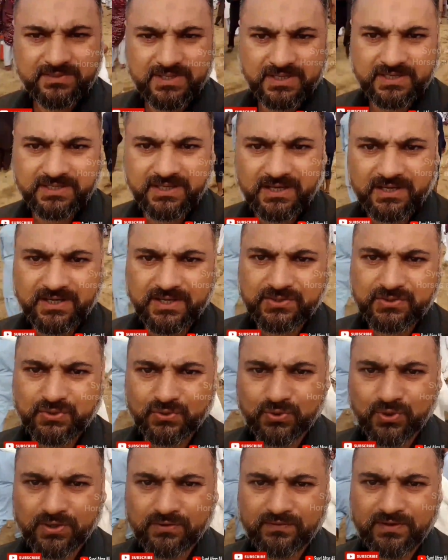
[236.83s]
अब यकीनन रेस
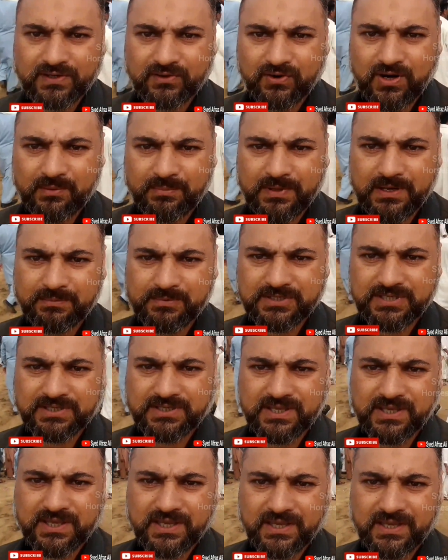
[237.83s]
शुरू होने वाली और आप मेरे पीछे
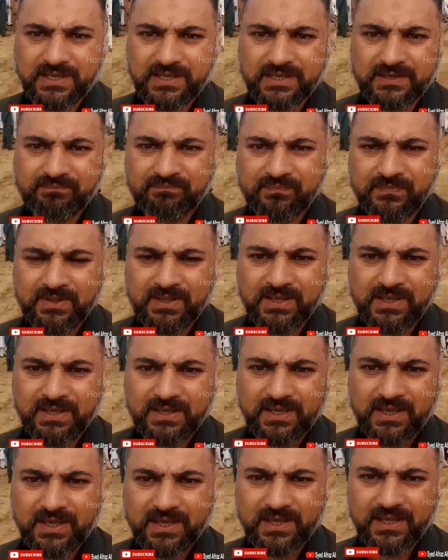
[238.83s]
देखें
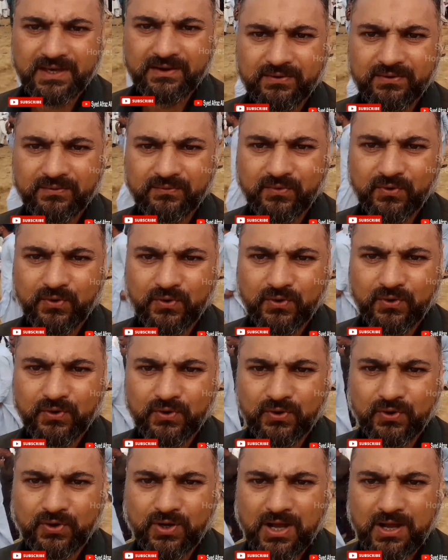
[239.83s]
कि वो
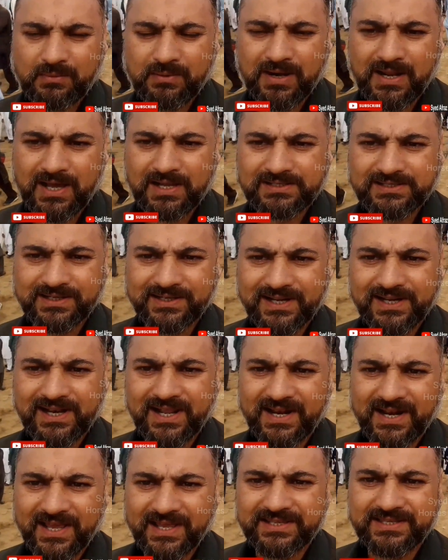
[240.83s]
अब लाल झंडे
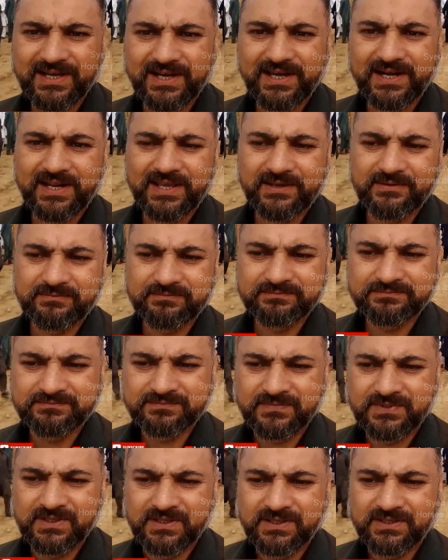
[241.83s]
लहराए जा रहे
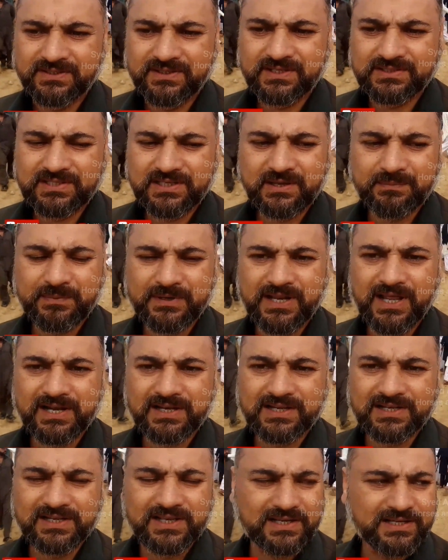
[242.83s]
हैं जैसे ये
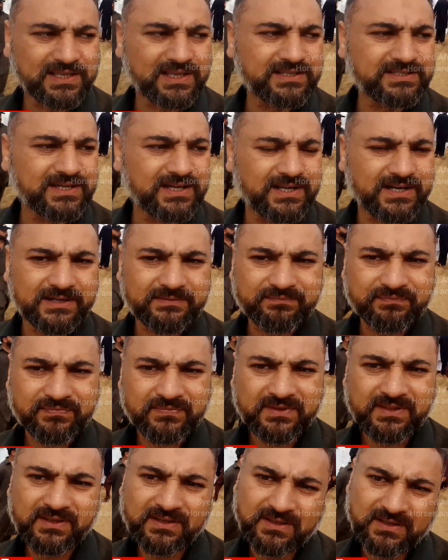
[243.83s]
पंडाल क्लियर किया जा रहा है
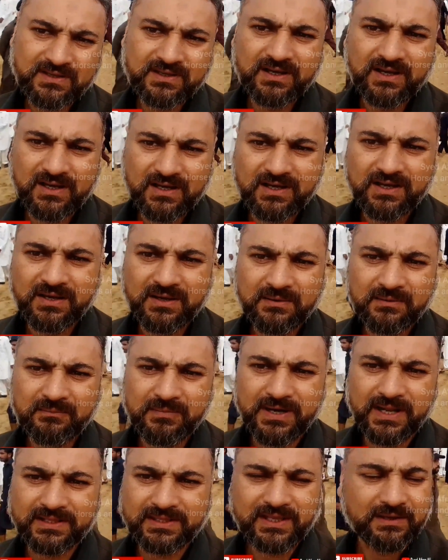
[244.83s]

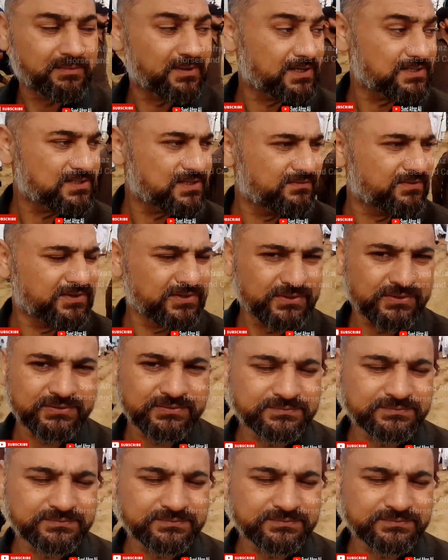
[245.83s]
बनाते हैं अब रेस की वीडियो